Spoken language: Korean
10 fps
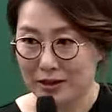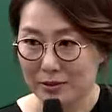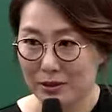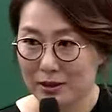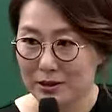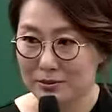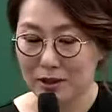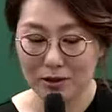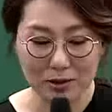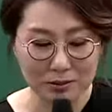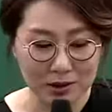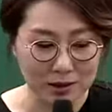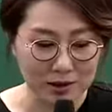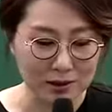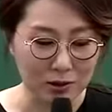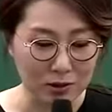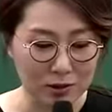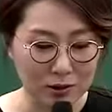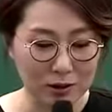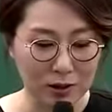네, 반갑습니다, 여러분들. 자,
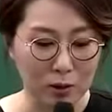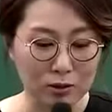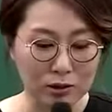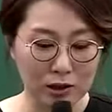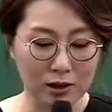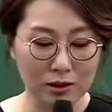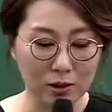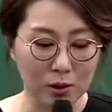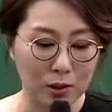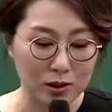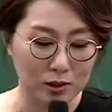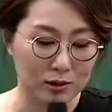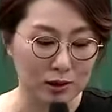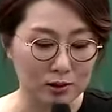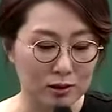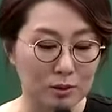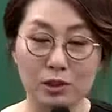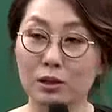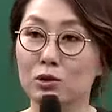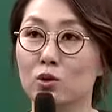오늘 어제 했던 거 이어서 계속해서
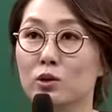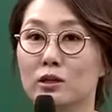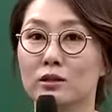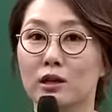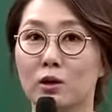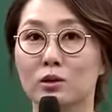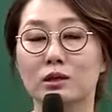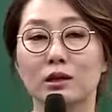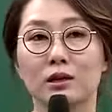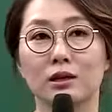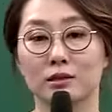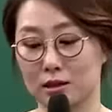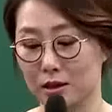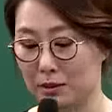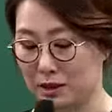한번 해보도록 하는데, 어제 제가